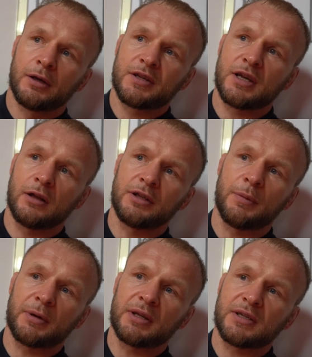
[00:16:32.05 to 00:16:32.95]
Зал
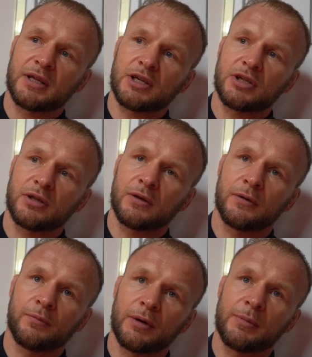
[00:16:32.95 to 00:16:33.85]
не предназначен,
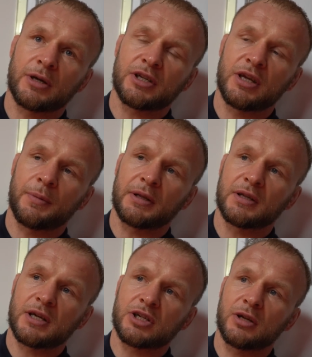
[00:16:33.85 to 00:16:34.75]
понимаешь, не
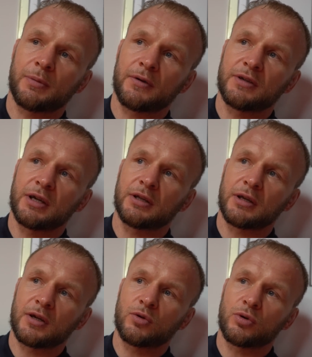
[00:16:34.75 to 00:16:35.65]
предназначен для проведения
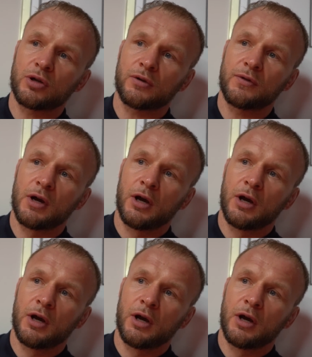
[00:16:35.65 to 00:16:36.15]
таких турниров.